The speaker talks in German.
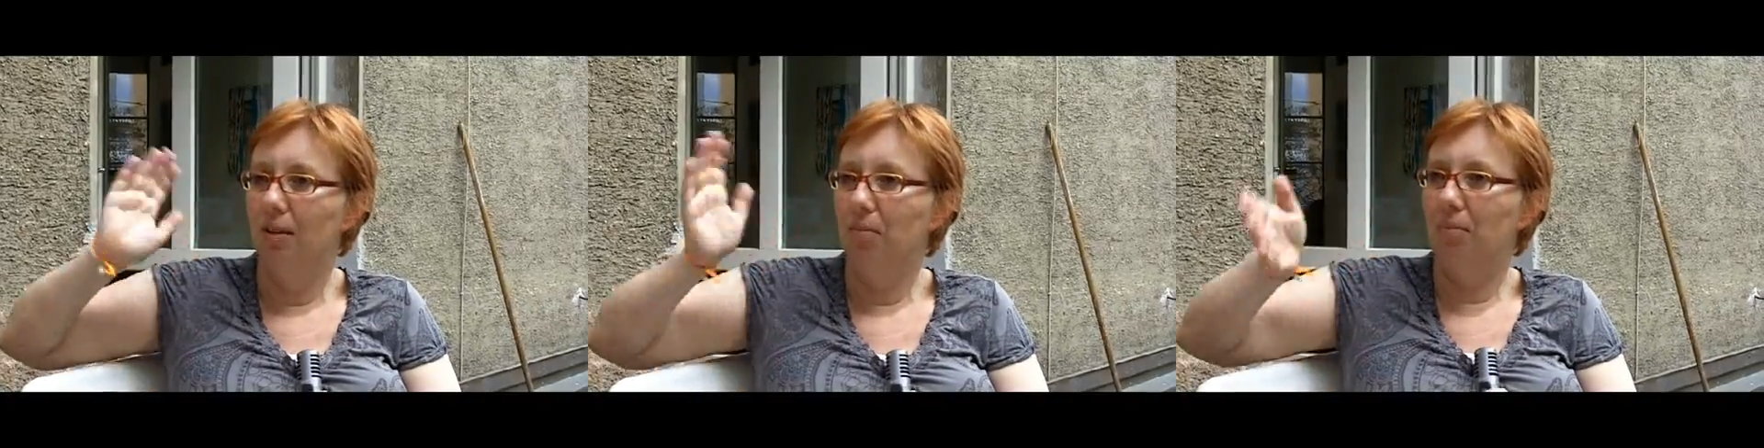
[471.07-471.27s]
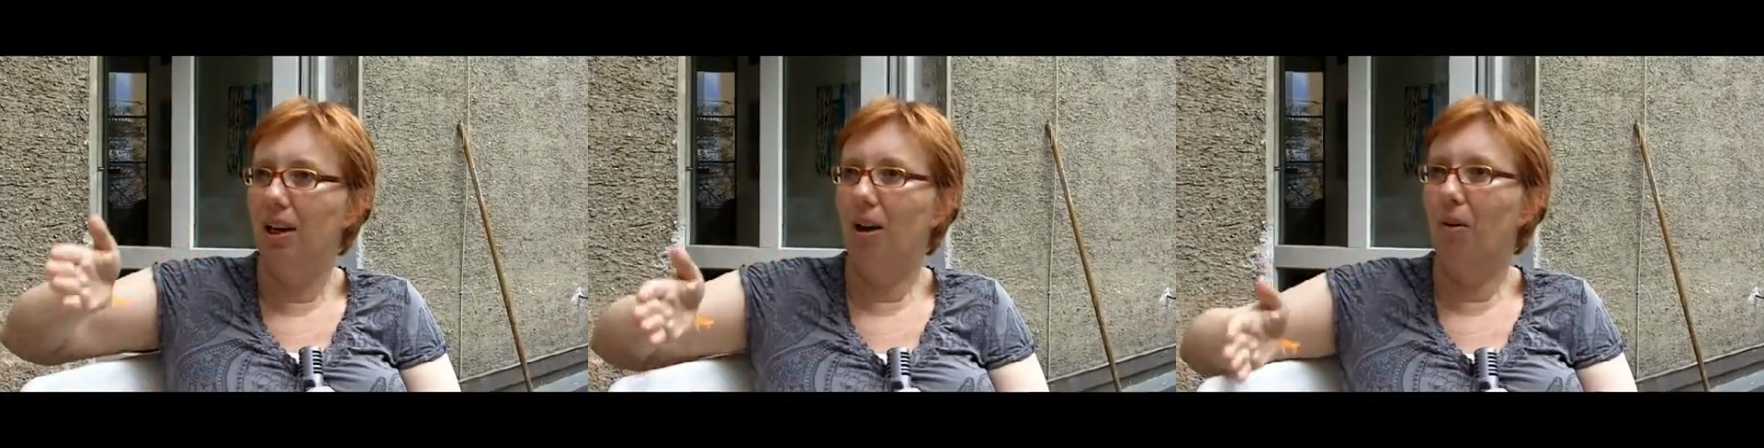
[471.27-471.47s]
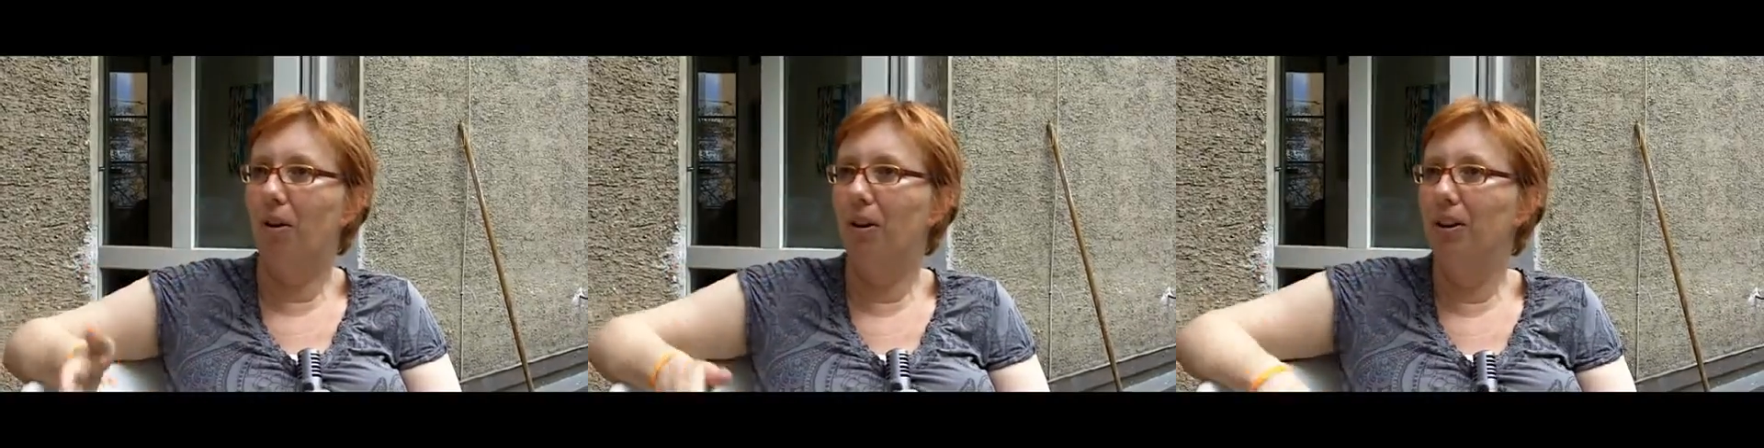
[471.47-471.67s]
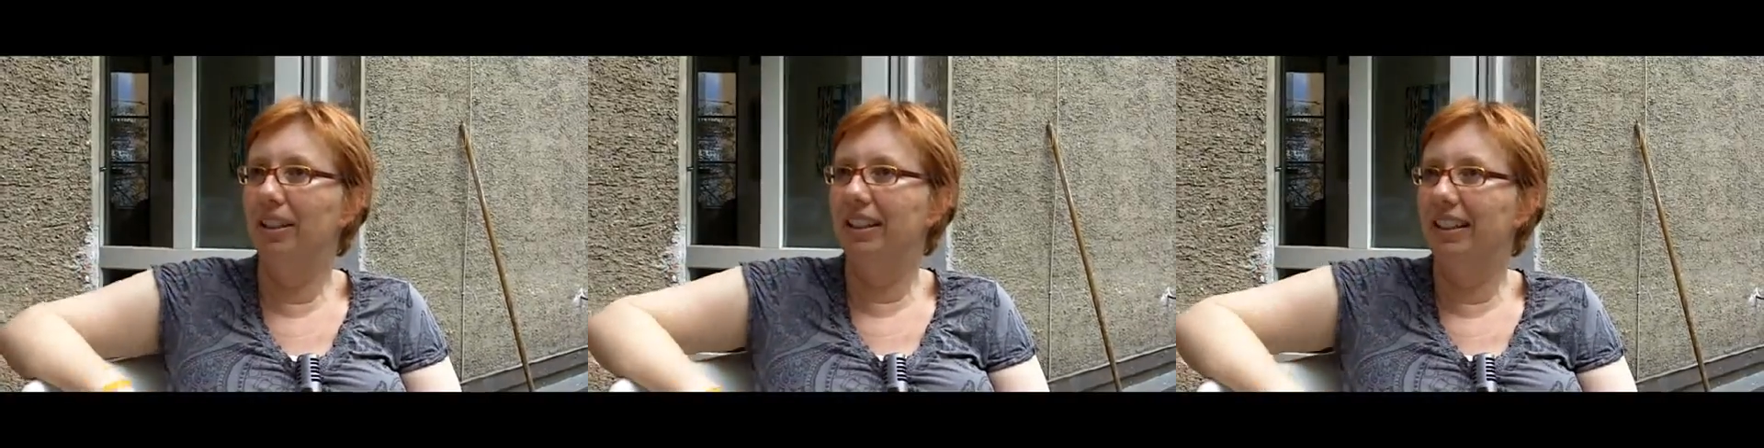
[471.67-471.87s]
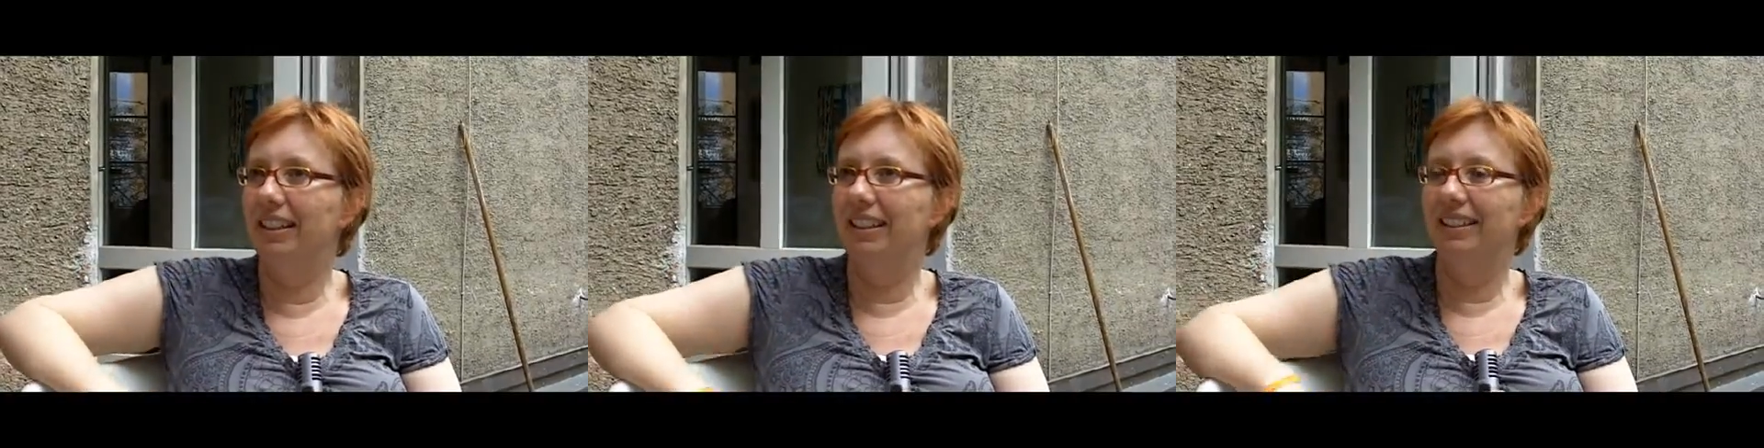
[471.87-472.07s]

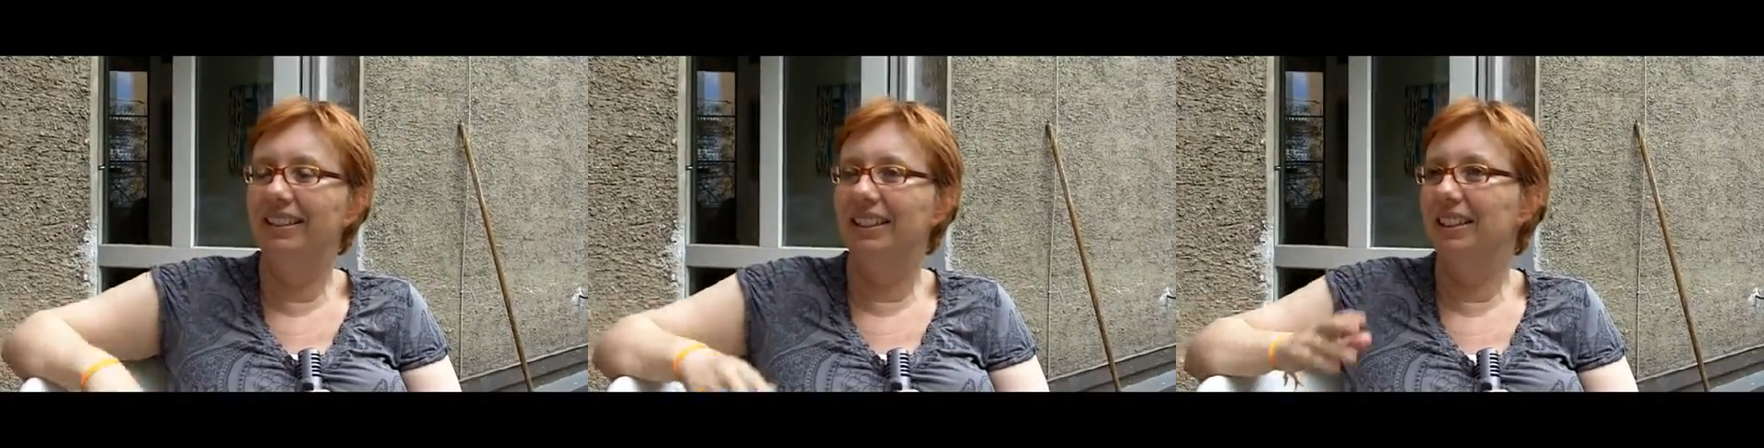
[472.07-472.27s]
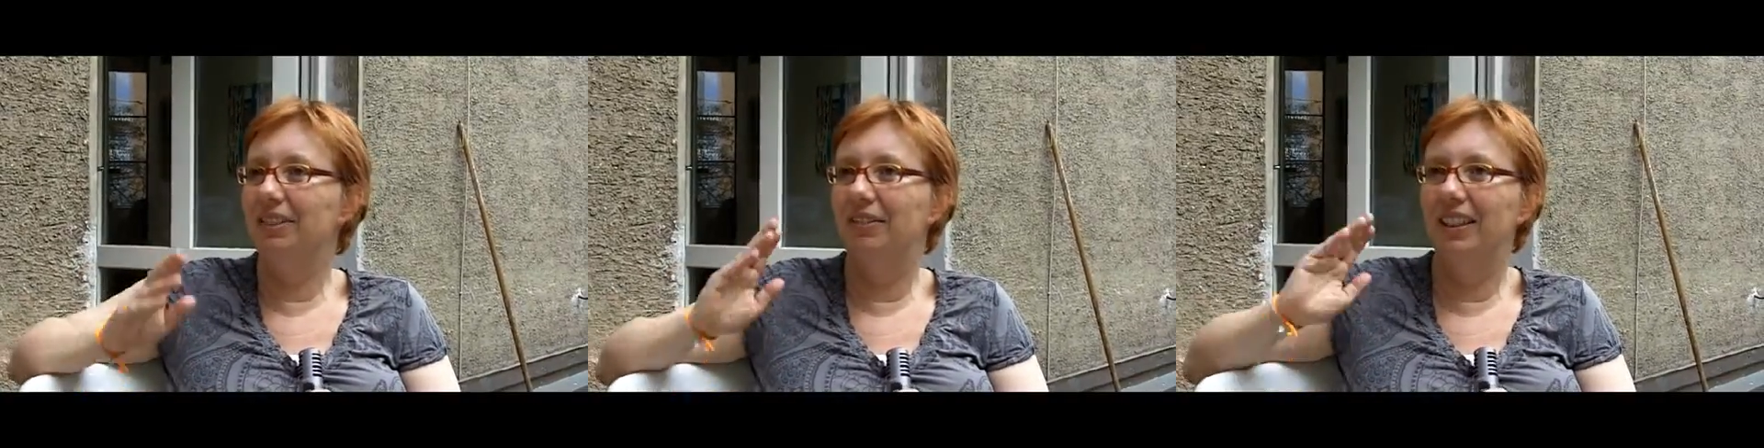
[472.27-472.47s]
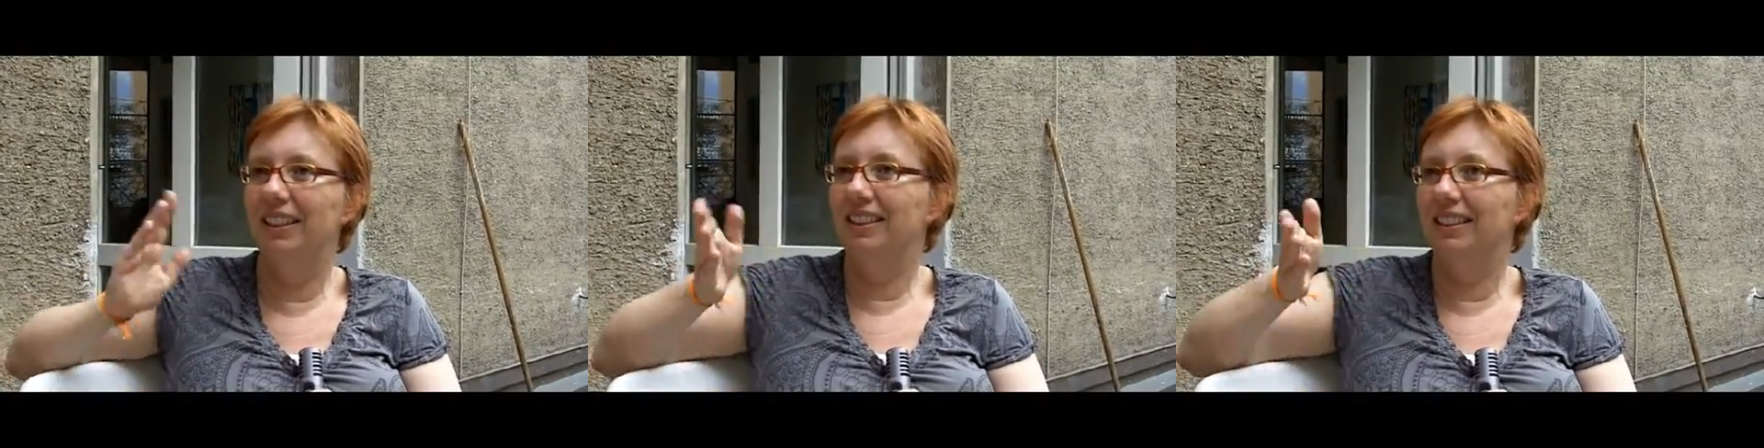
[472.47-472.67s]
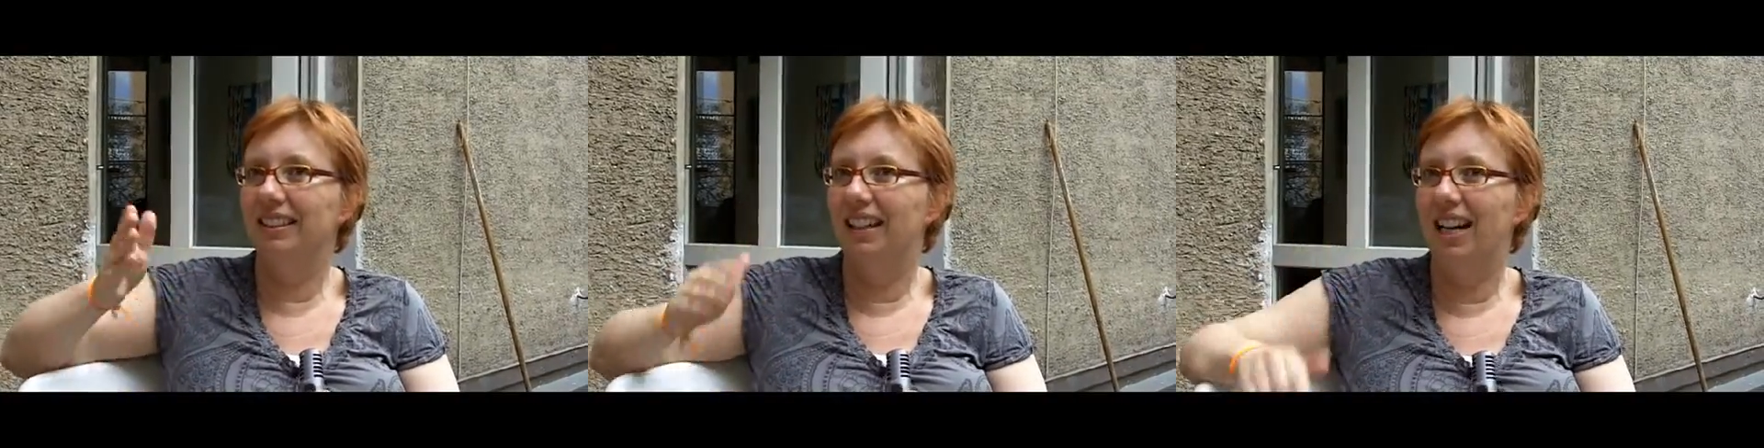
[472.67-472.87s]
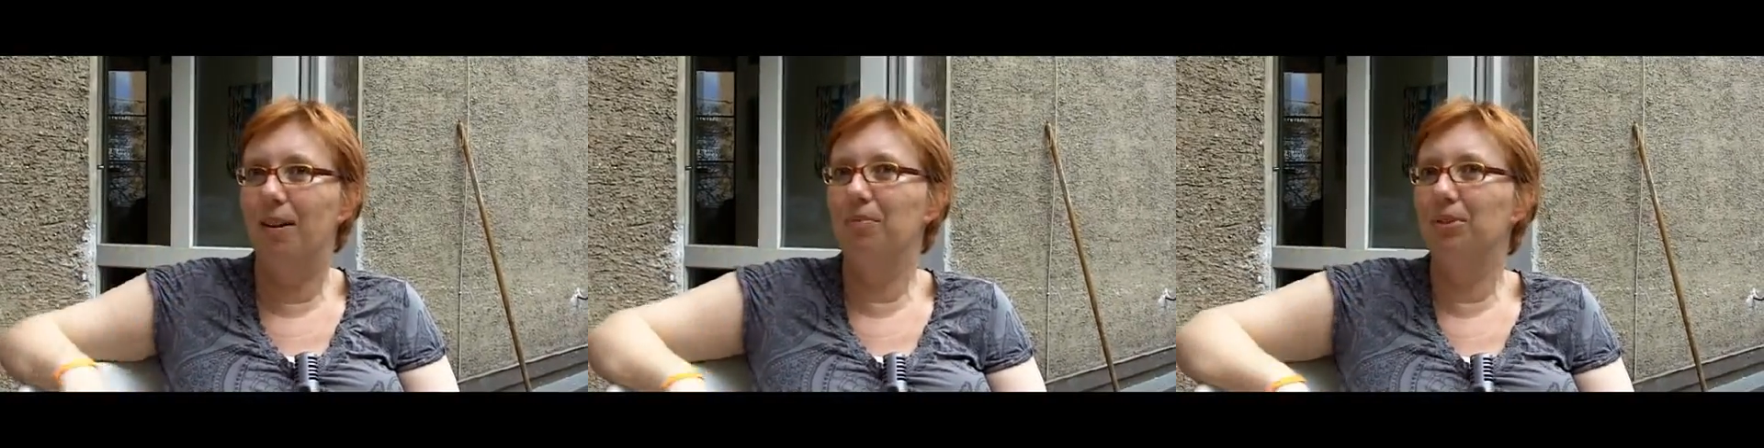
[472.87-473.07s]
blauäugig in irgendwelche
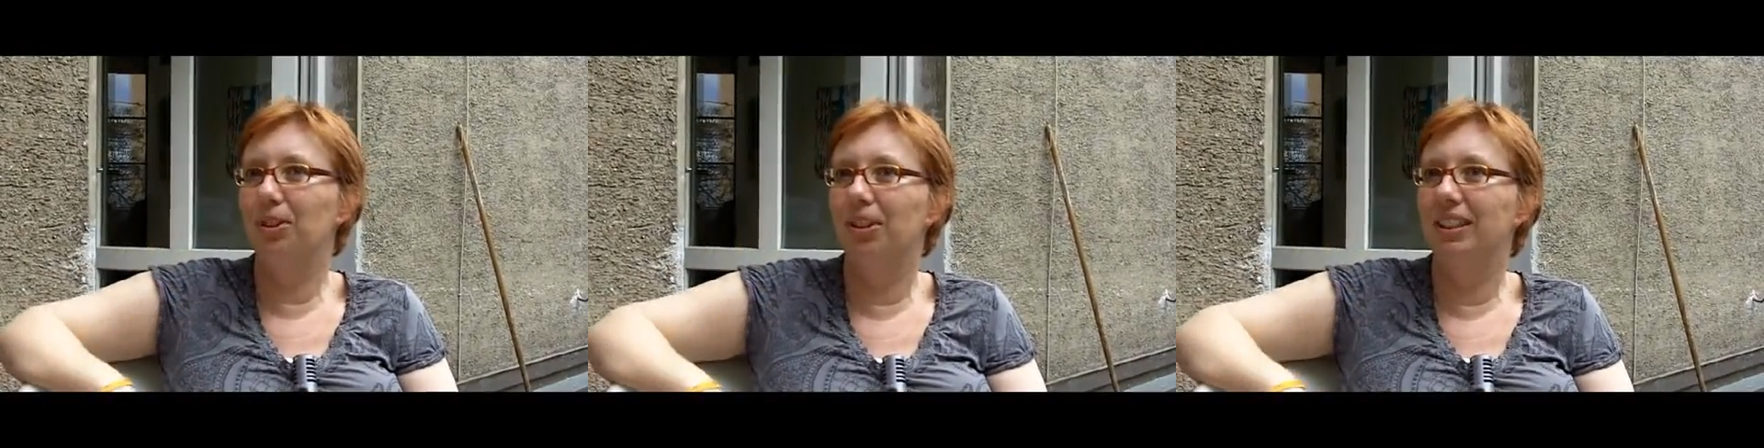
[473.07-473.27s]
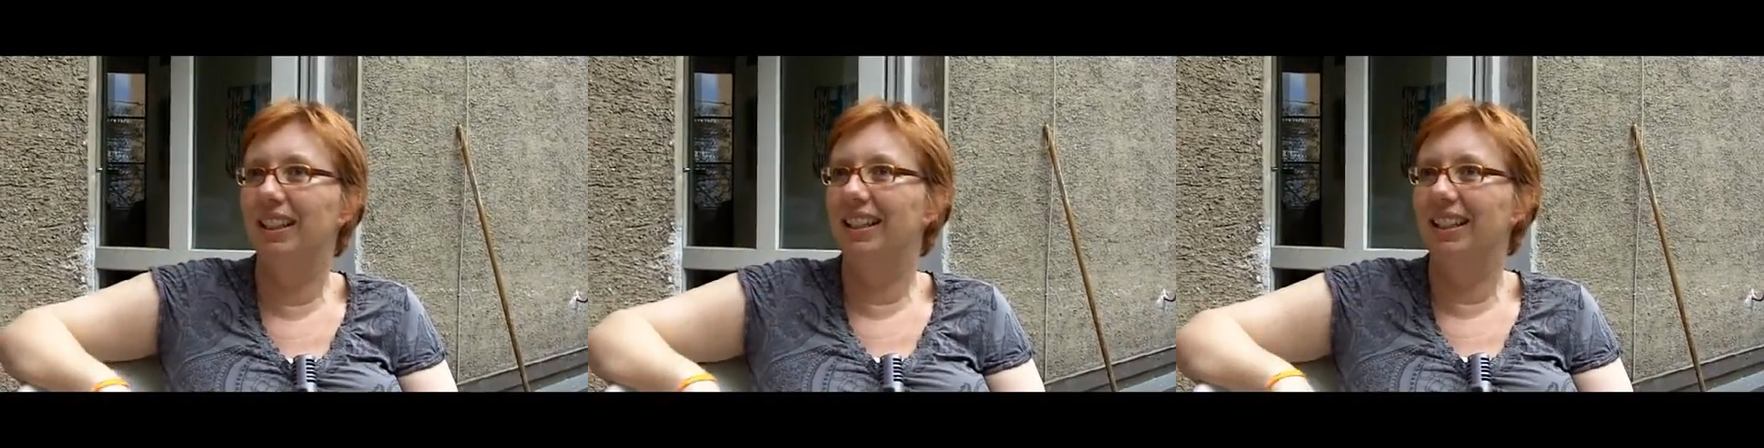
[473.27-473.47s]
Abenteuer